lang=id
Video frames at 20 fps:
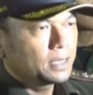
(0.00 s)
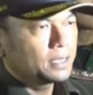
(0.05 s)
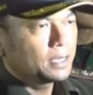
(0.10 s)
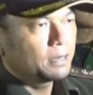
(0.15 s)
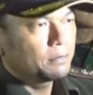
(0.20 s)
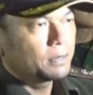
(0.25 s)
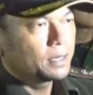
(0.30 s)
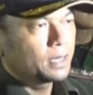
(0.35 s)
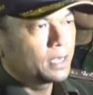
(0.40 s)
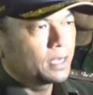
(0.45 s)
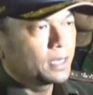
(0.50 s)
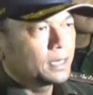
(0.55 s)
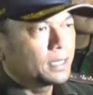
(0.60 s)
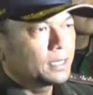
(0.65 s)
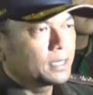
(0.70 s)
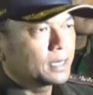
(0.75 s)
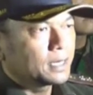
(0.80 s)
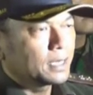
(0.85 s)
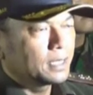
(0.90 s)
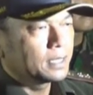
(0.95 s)
yang menangani
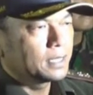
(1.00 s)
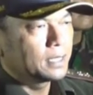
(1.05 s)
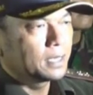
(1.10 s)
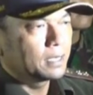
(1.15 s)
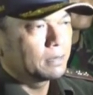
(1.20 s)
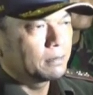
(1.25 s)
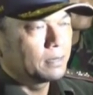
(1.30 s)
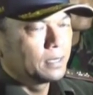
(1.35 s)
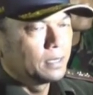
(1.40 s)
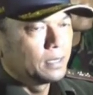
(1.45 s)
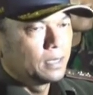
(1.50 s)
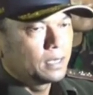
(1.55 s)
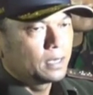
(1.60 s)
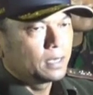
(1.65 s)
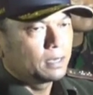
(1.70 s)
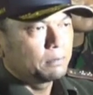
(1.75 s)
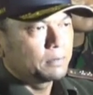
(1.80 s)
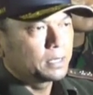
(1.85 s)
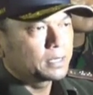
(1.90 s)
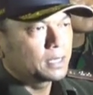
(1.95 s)
terkait dengan
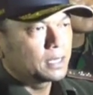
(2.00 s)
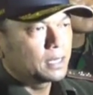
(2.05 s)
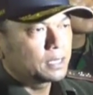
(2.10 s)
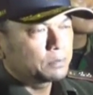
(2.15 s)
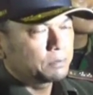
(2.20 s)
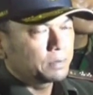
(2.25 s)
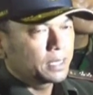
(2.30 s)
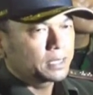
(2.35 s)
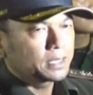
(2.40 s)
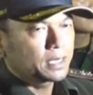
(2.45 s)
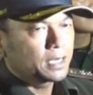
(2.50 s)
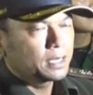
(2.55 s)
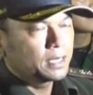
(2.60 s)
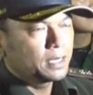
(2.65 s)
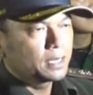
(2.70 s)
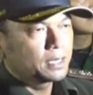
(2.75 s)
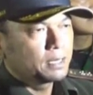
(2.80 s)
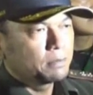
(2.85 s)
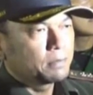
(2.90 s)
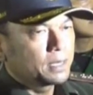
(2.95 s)
masalah PSK
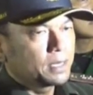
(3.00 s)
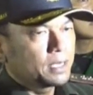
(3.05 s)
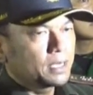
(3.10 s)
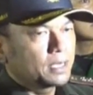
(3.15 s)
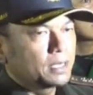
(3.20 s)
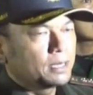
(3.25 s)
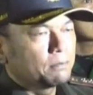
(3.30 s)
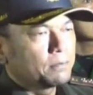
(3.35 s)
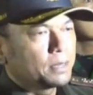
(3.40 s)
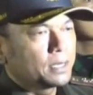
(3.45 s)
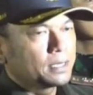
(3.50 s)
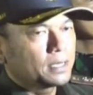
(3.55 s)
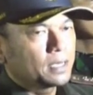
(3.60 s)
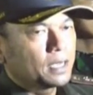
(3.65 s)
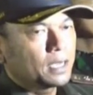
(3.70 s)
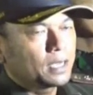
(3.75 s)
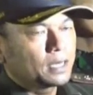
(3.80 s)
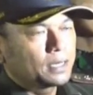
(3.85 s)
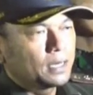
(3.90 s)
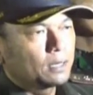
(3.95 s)
yang dimana kedepannya
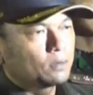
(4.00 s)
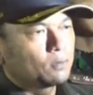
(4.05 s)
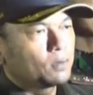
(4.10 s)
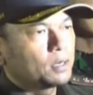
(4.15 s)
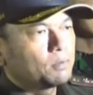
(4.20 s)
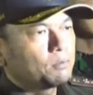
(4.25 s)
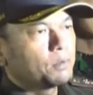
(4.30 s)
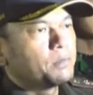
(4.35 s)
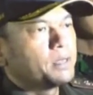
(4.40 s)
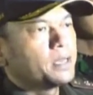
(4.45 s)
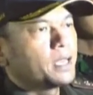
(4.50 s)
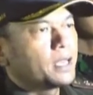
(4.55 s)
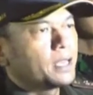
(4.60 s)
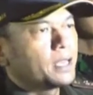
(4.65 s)
akan dilakukan pembinaan